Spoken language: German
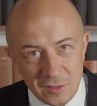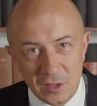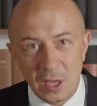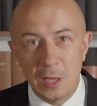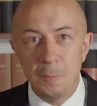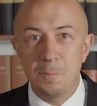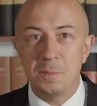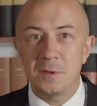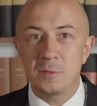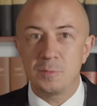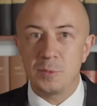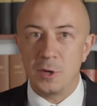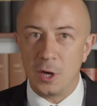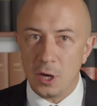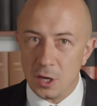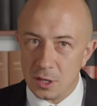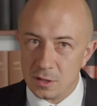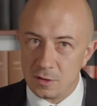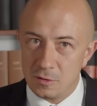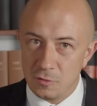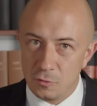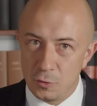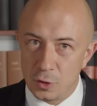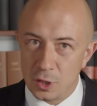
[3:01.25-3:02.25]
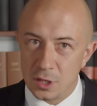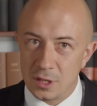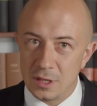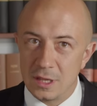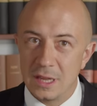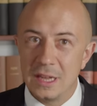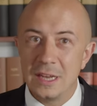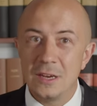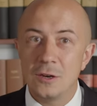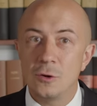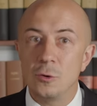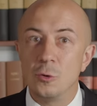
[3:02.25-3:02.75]
Tipps beachten würden
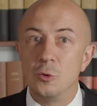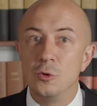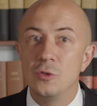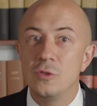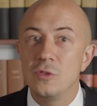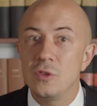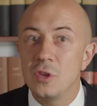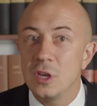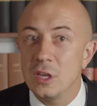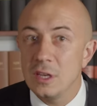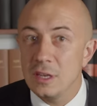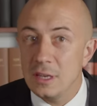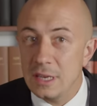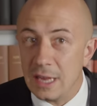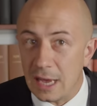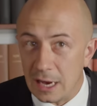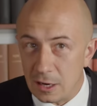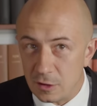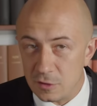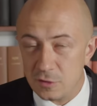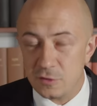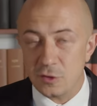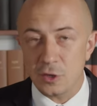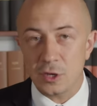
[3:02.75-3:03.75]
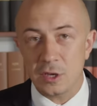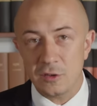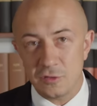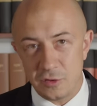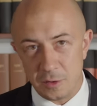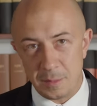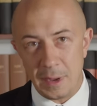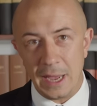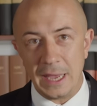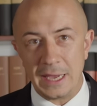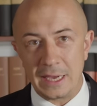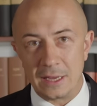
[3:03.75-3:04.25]
und die Aussage
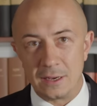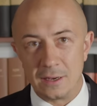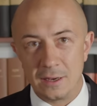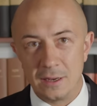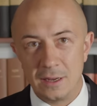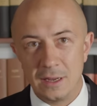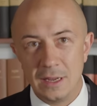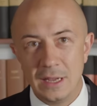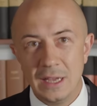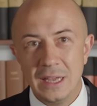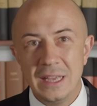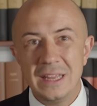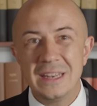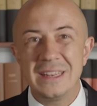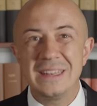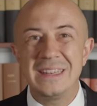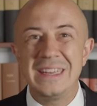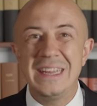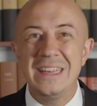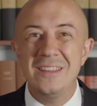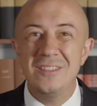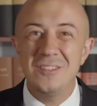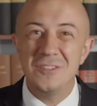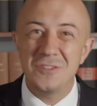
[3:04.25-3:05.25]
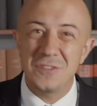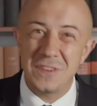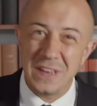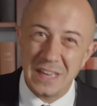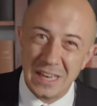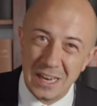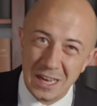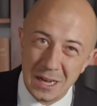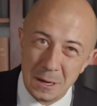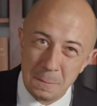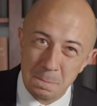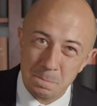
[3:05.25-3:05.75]
verweigern? Diesen
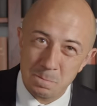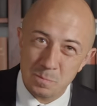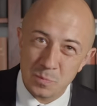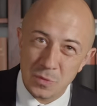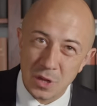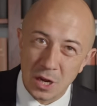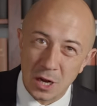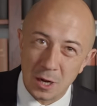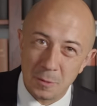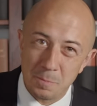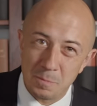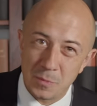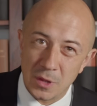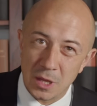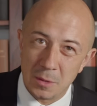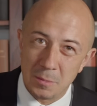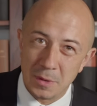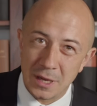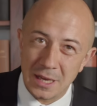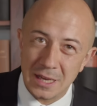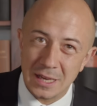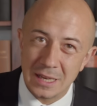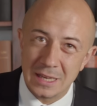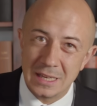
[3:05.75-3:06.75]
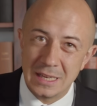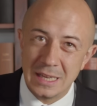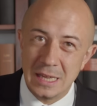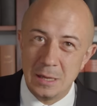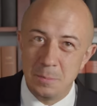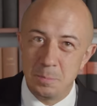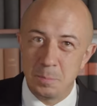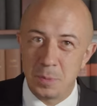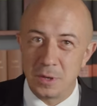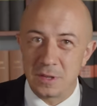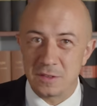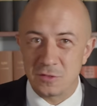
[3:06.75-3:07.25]
Fehler haben nämlich die
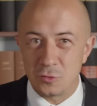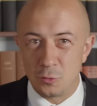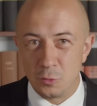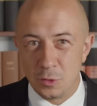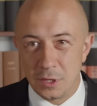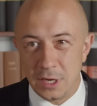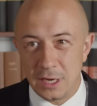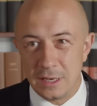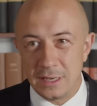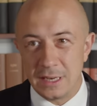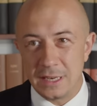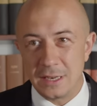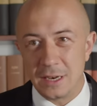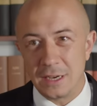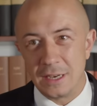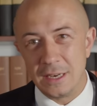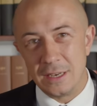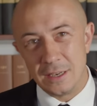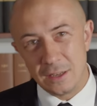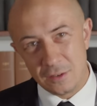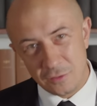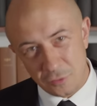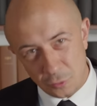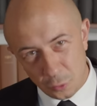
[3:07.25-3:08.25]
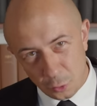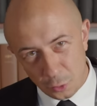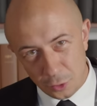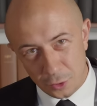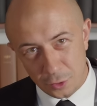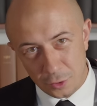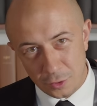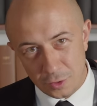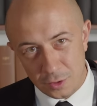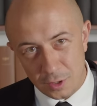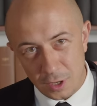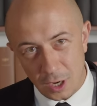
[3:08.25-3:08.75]
Personen, die dann in der
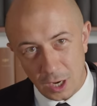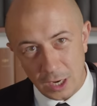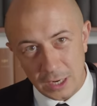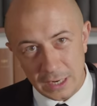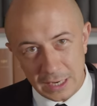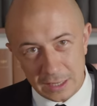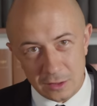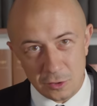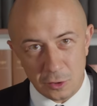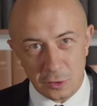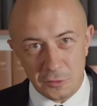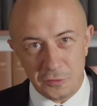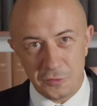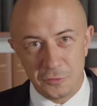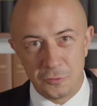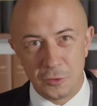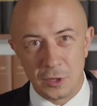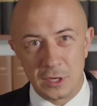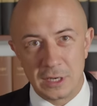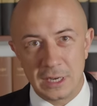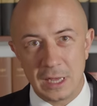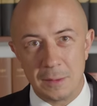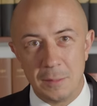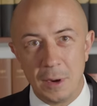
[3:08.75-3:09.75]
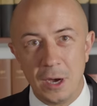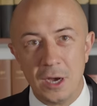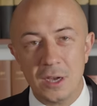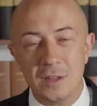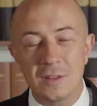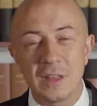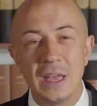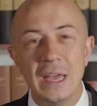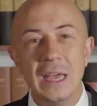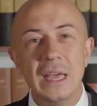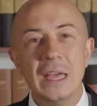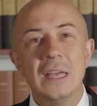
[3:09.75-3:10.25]
Wohnung angetroffen wurden, gemacht.
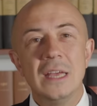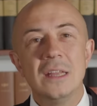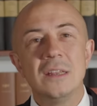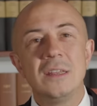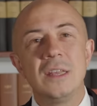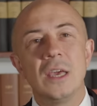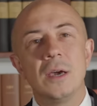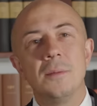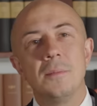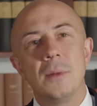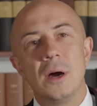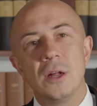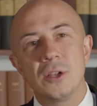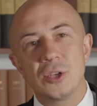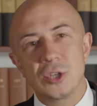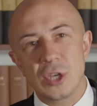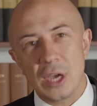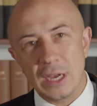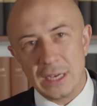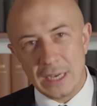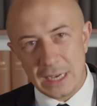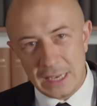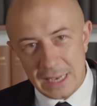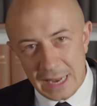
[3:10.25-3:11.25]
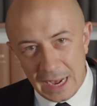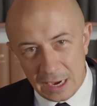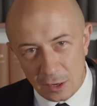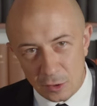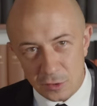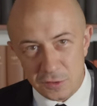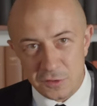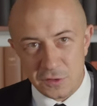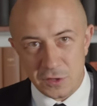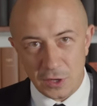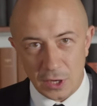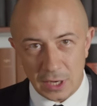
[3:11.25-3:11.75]
Die haben anscheinend eine
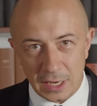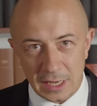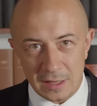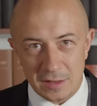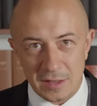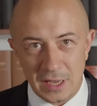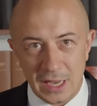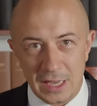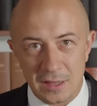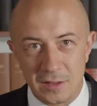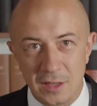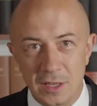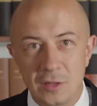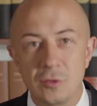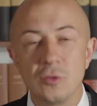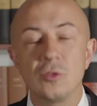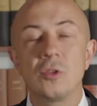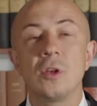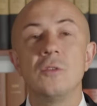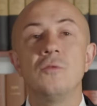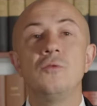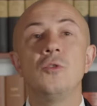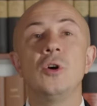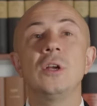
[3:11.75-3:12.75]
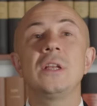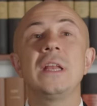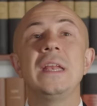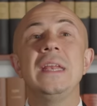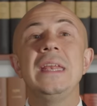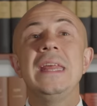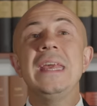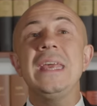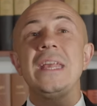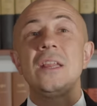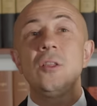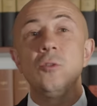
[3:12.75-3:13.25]
Aussage getätigt. Und dann wurde
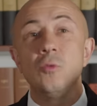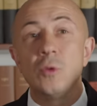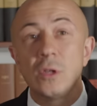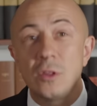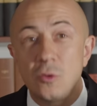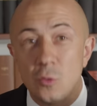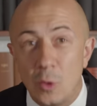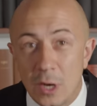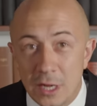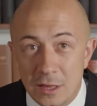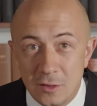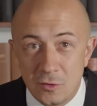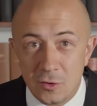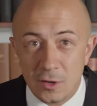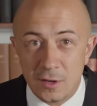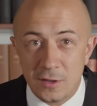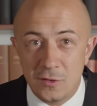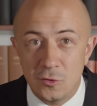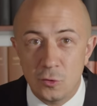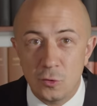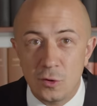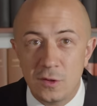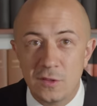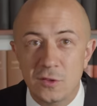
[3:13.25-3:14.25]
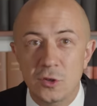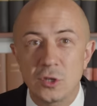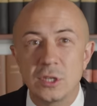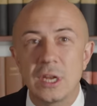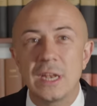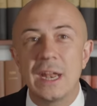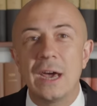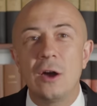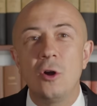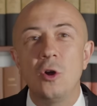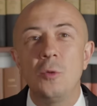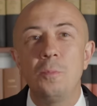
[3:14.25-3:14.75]
nicht nur dort durchsucht,
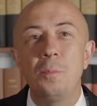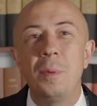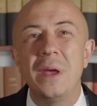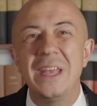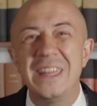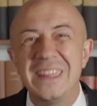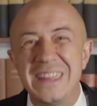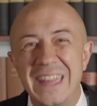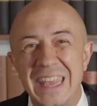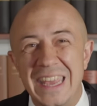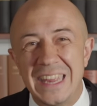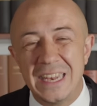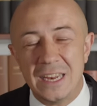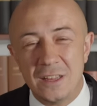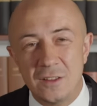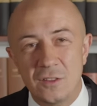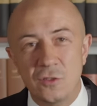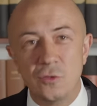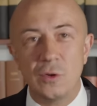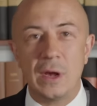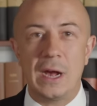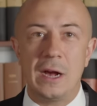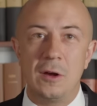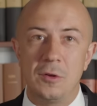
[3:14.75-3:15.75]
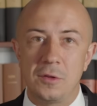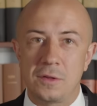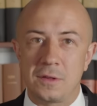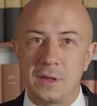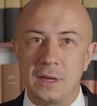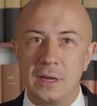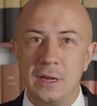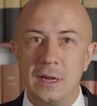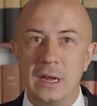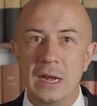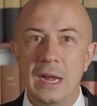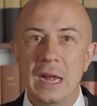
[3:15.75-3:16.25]
sondern auch bei denen zu
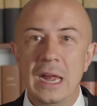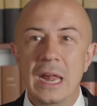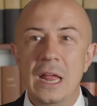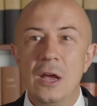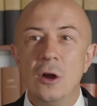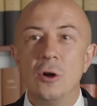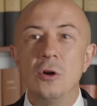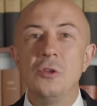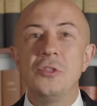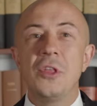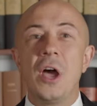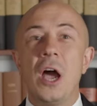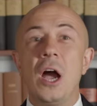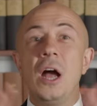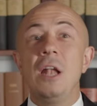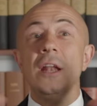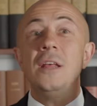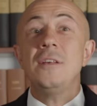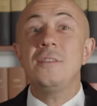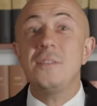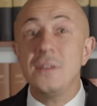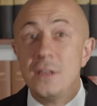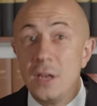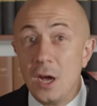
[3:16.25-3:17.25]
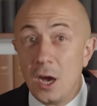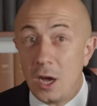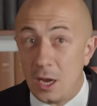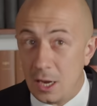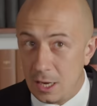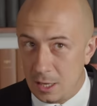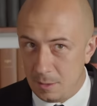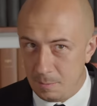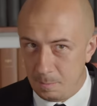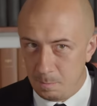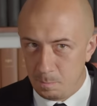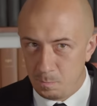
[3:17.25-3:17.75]
Hause. Und alles in
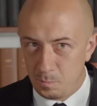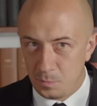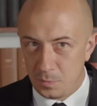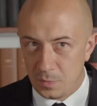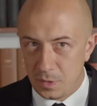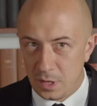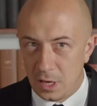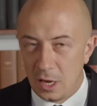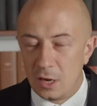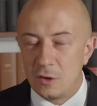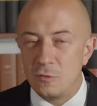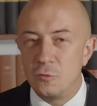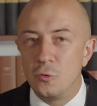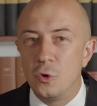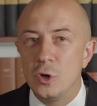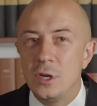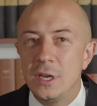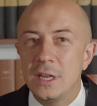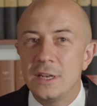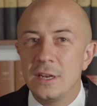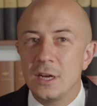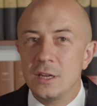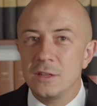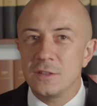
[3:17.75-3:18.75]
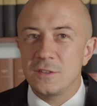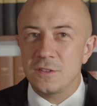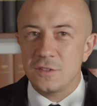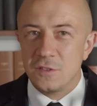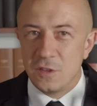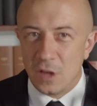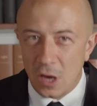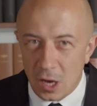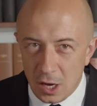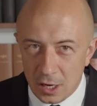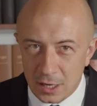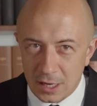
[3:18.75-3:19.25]
allem wurde dann
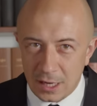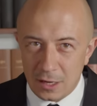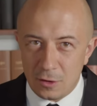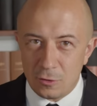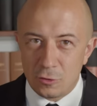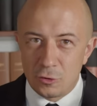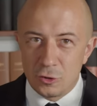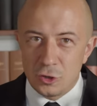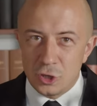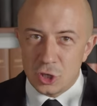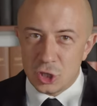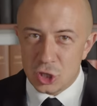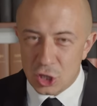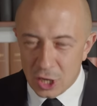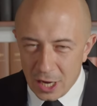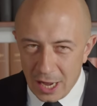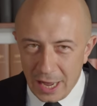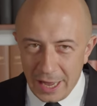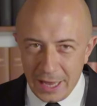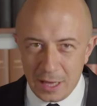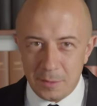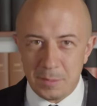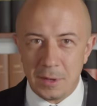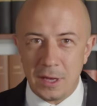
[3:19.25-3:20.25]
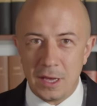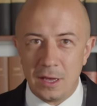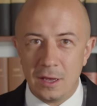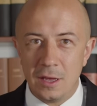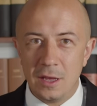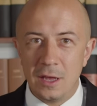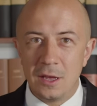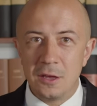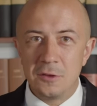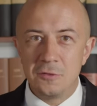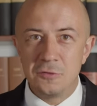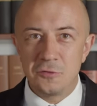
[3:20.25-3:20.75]
sage und schreibe
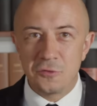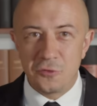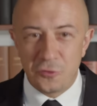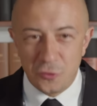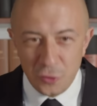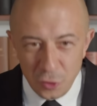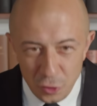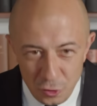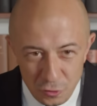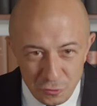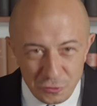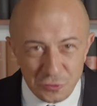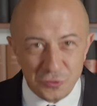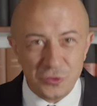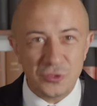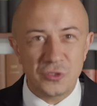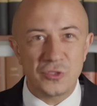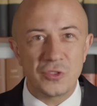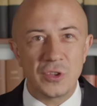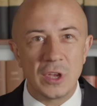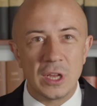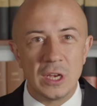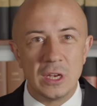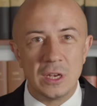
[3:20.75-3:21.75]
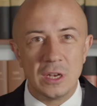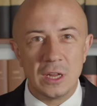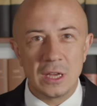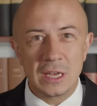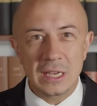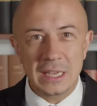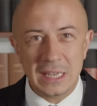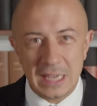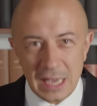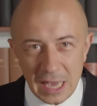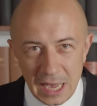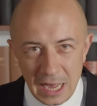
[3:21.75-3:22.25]
15
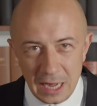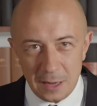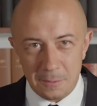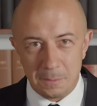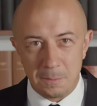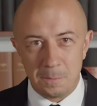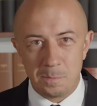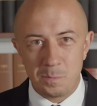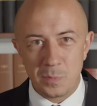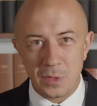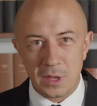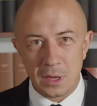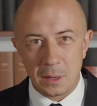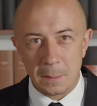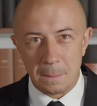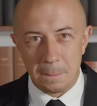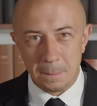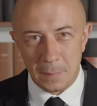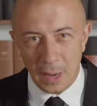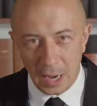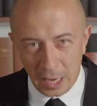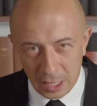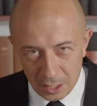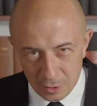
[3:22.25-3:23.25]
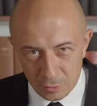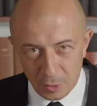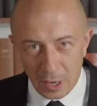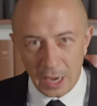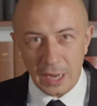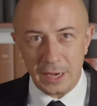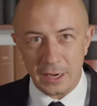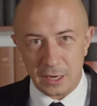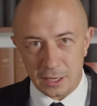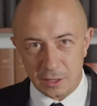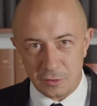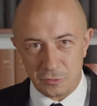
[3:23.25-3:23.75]
Gramm
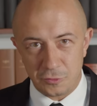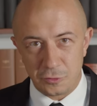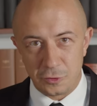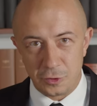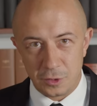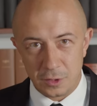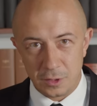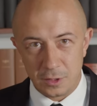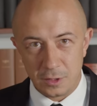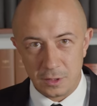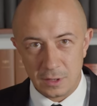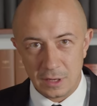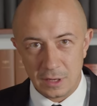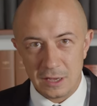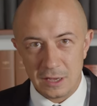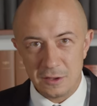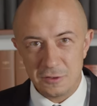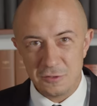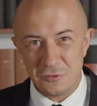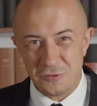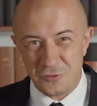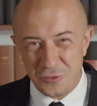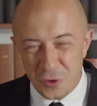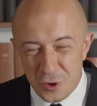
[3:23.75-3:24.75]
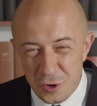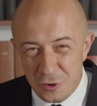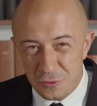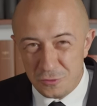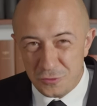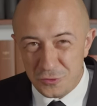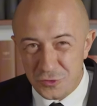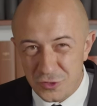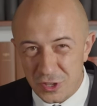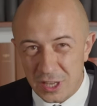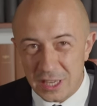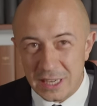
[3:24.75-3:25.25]
Marihuana gefunden.
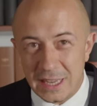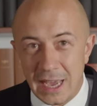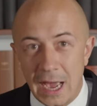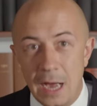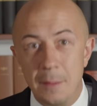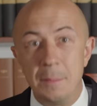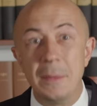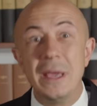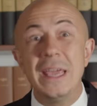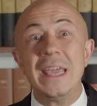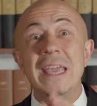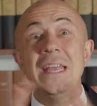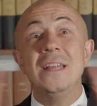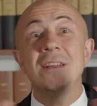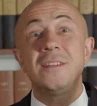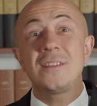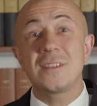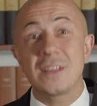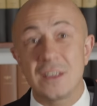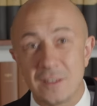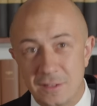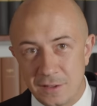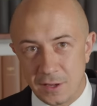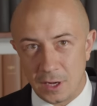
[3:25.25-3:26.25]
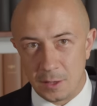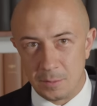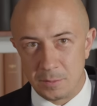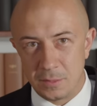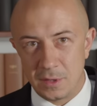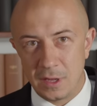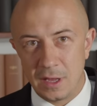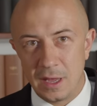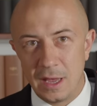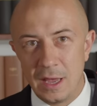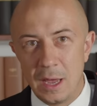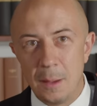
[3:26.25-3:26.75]
15 Gramm insgesamt.
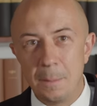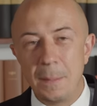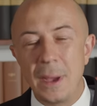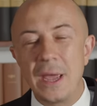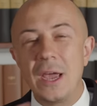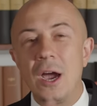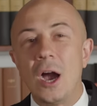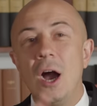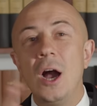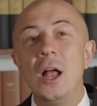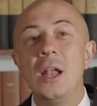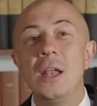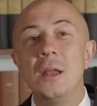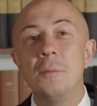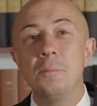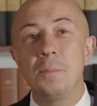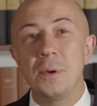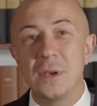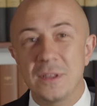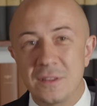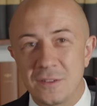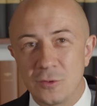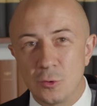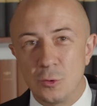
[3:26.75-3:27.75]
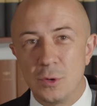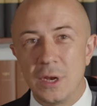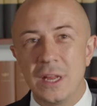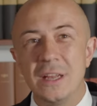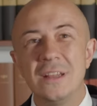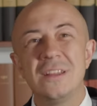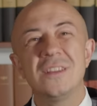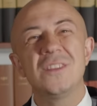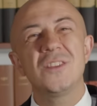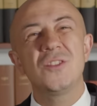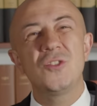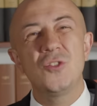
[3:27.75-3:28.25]
Bei allen
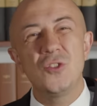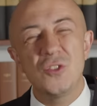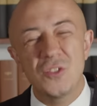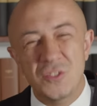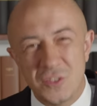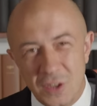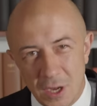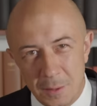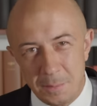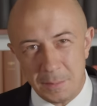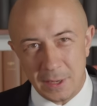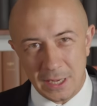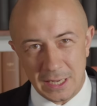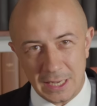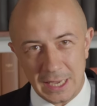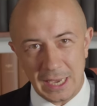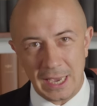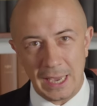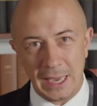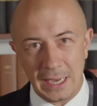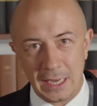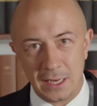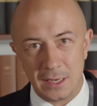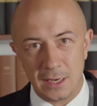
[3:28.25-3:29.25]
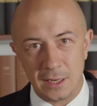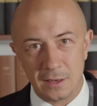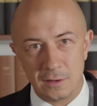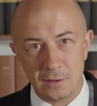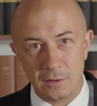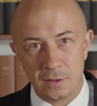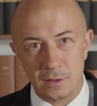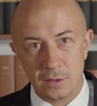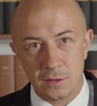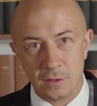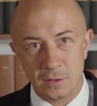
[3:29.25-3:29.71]
Personen zusammengerechnet.